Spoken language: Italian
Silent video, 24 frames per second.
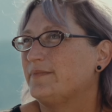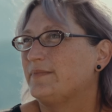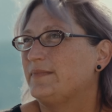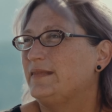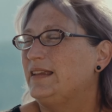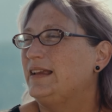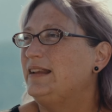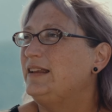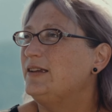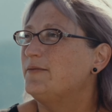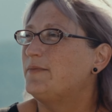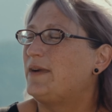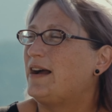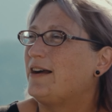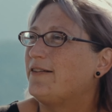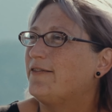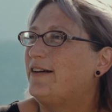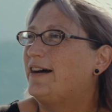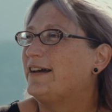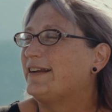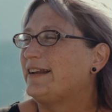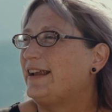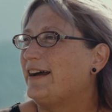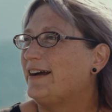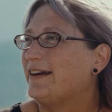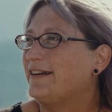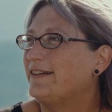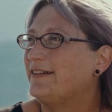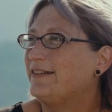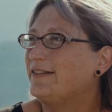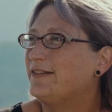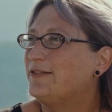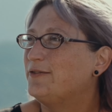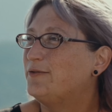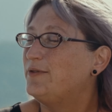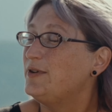dirgli ma guarda
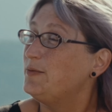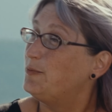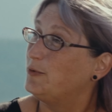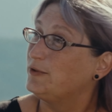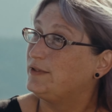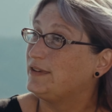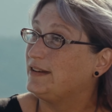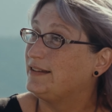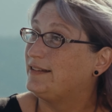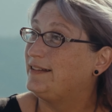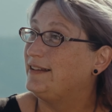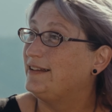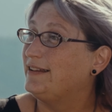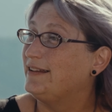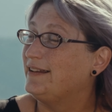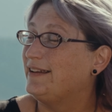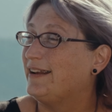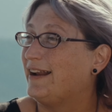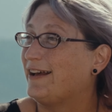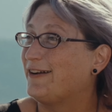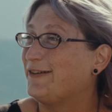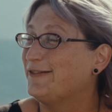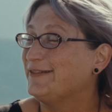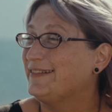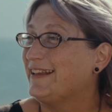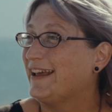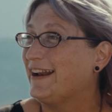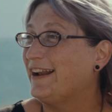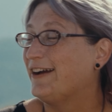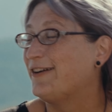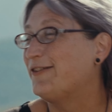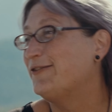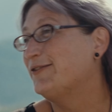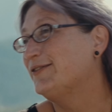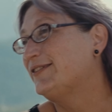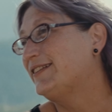qui potresti
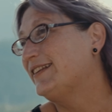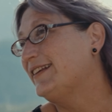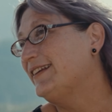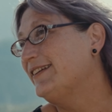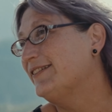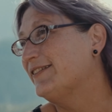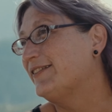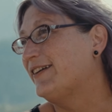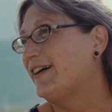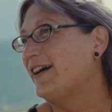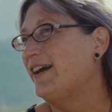raccontarla così